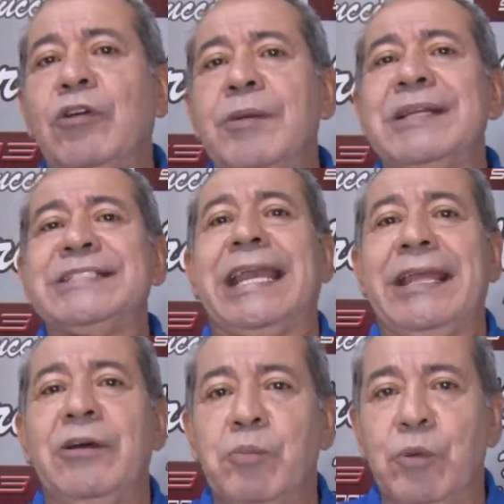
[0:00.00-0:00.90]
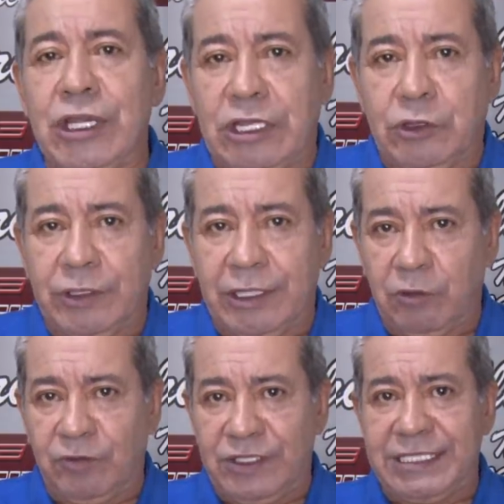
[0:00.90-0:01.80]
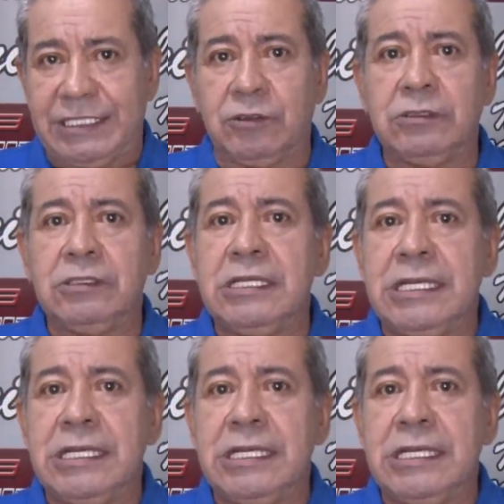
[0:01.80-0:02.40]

Tolima se queda un poquito desde lo físico